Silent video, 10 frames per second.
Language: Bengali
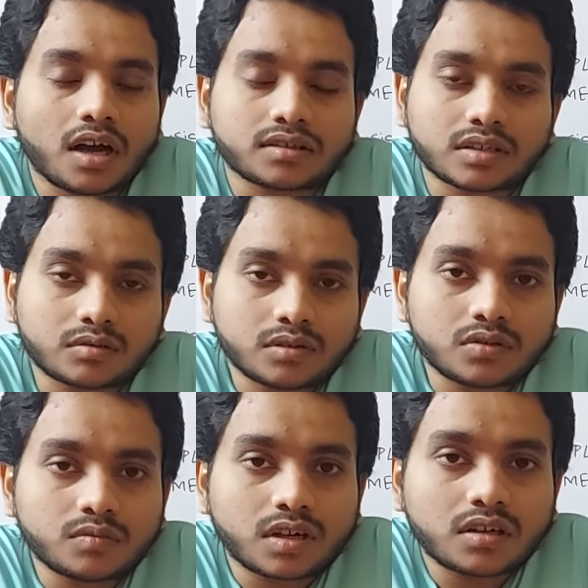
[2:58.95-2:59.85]
আশা করি
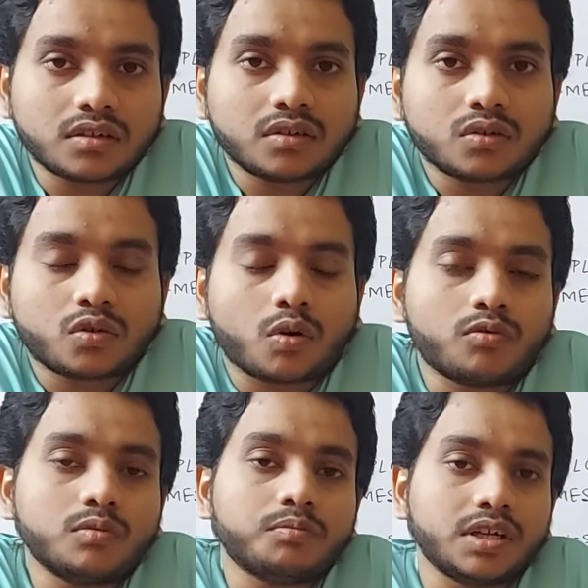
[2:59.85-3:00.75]
তোমরা
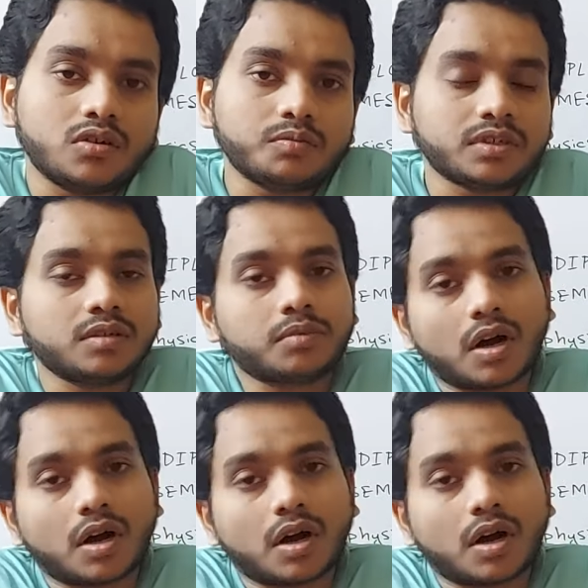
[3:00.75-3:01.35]
কমন পেলেও পেতে